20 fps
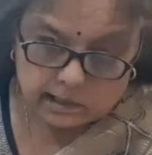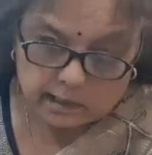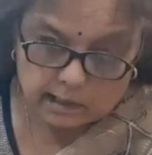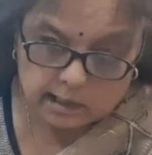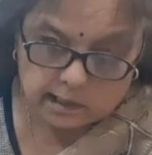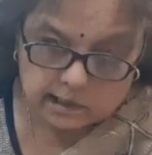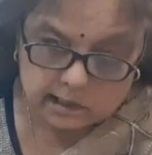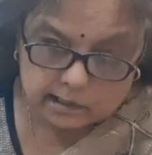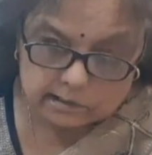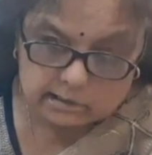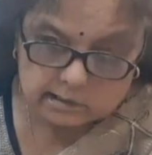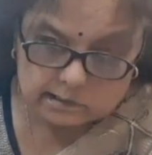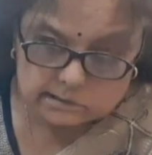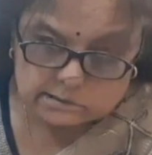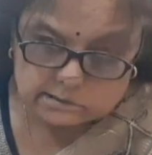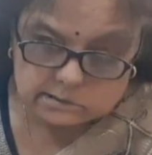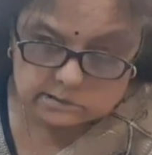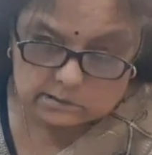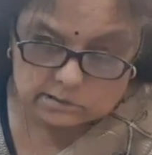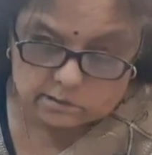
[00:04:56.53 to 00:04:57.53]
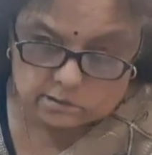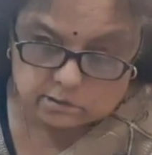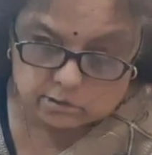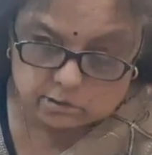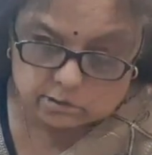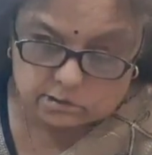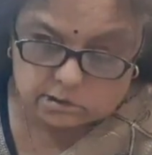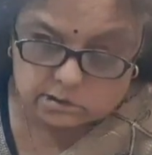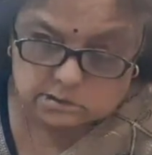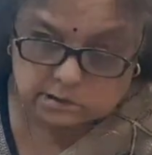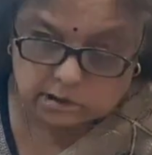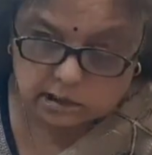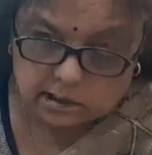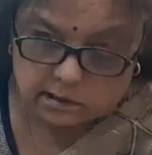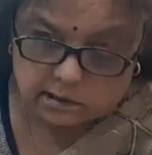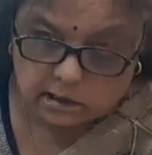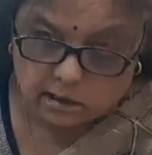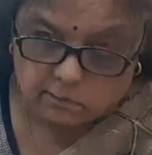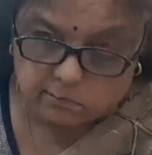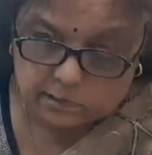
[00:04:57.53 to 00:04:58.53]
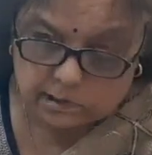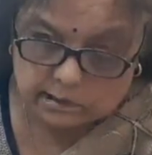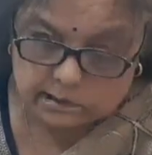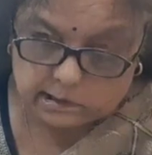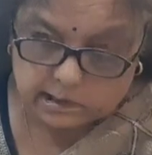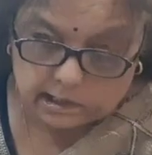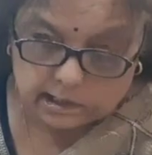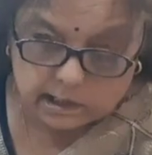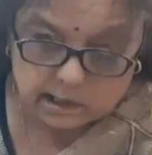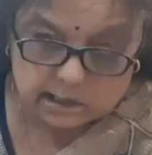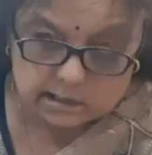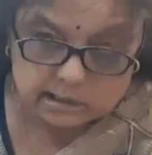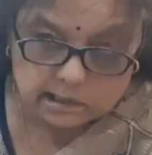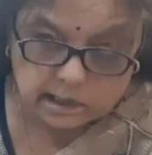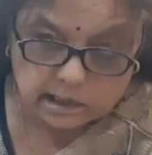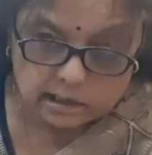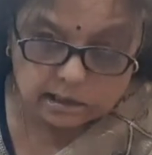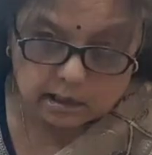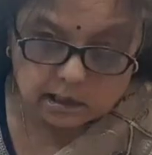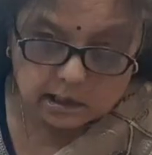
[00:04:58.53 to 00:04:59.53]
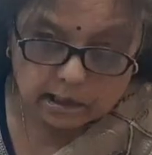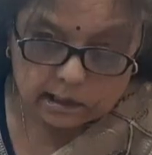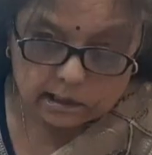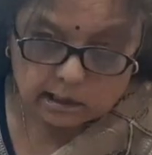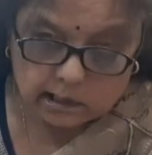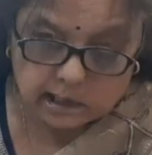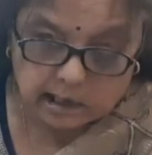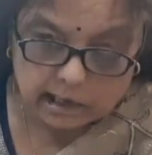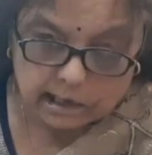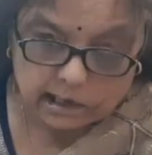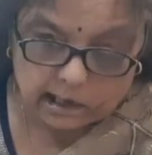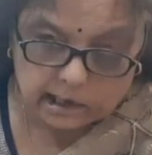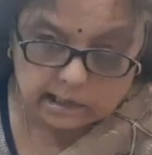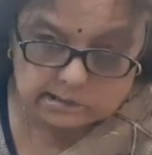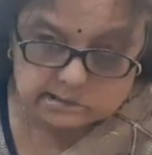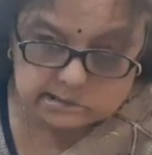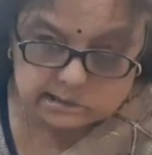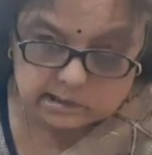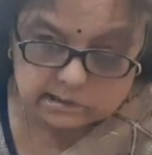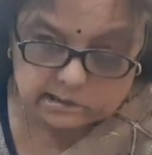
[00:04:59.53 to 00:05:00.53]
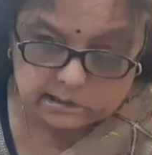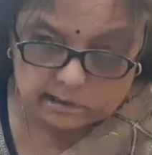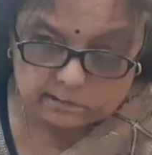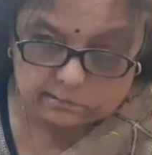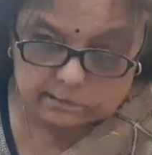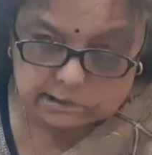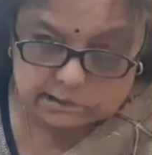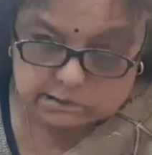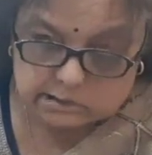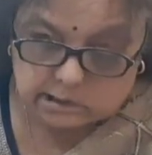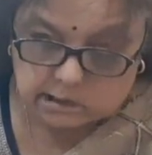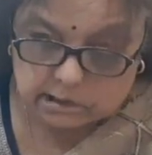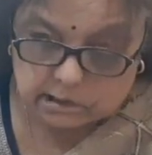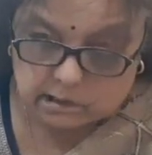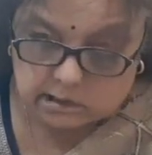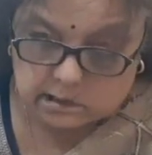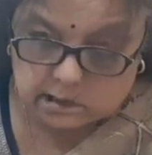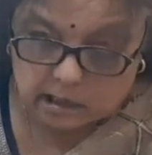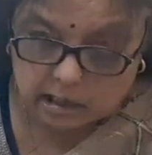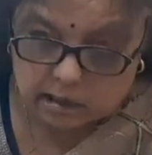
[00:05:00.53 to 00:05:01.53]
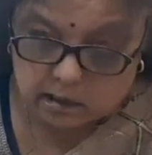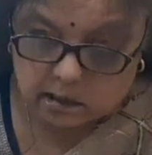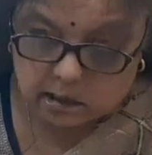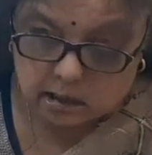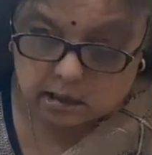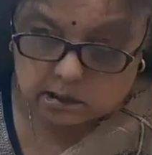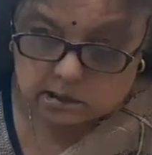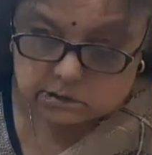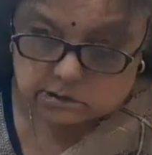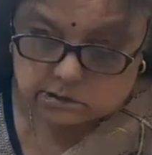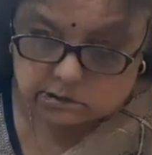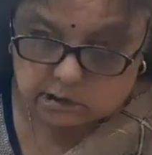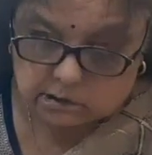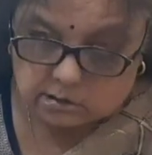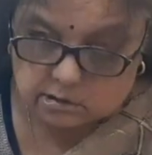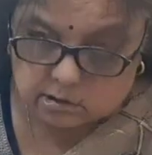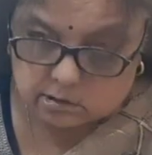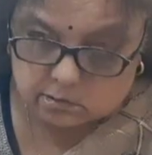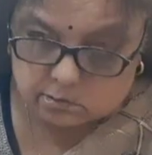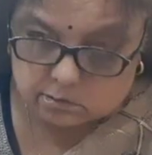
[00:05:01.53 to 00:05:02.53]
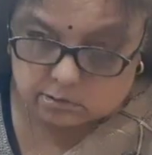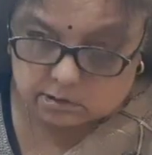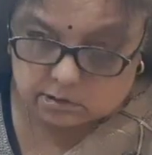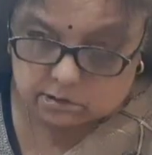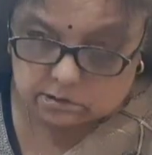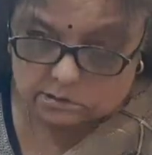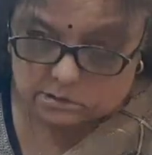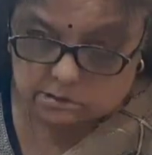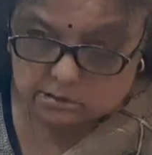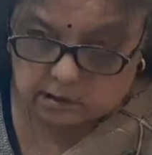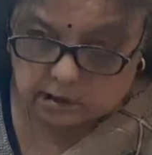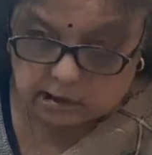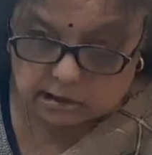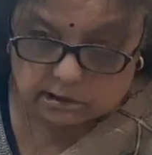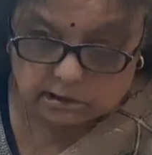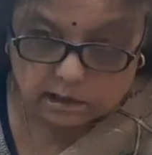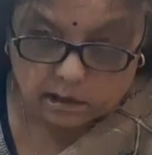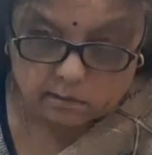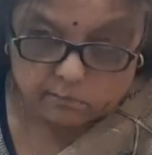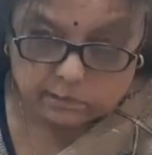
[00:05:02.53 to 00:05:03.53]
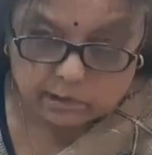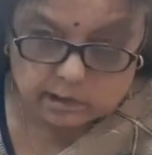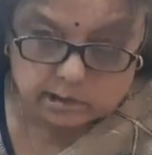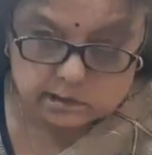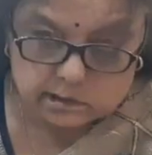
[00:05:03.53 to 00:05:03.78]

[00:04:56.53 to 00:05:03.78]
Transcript: एकादश रुद्र संहिता में तेरह हजार कैलाश संहिता में छः हजार शतरुद्र संहिता में